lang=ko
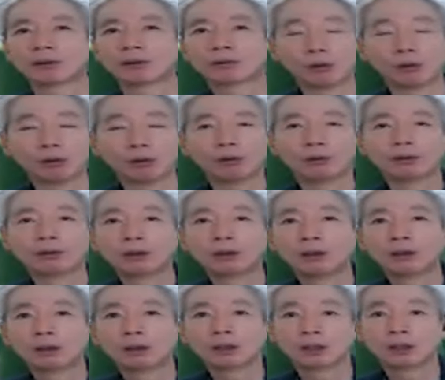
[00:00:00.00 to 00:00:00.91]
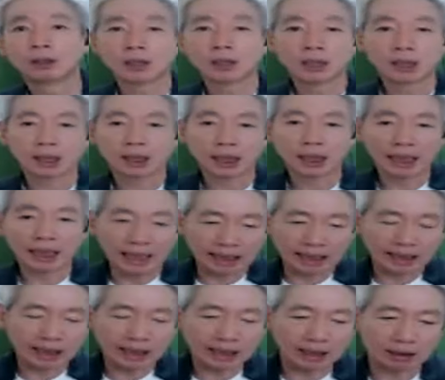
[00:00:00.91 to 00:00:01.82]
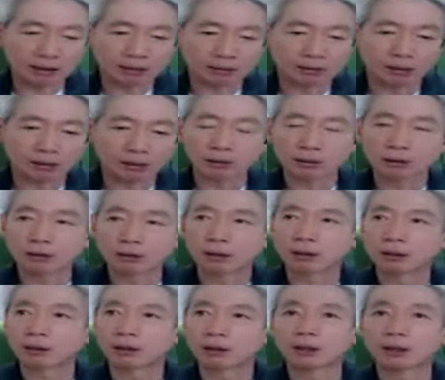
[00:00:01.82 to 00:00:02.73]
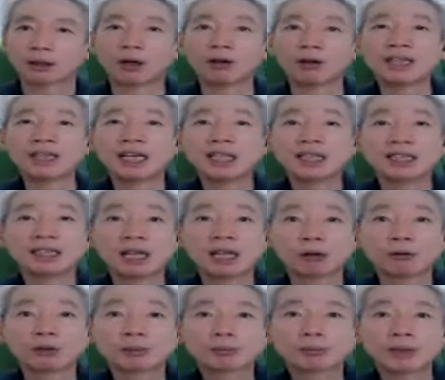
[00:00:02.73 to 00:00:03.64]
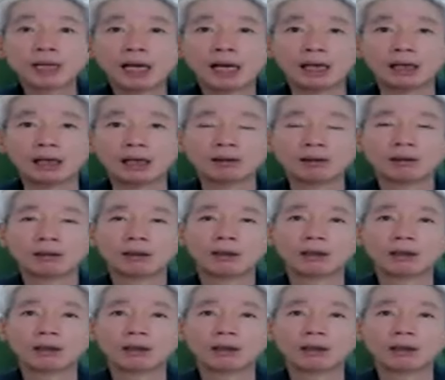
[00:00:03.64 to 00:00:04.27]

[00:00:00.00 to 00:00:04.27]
또 애가 연예인이 되고 싶다.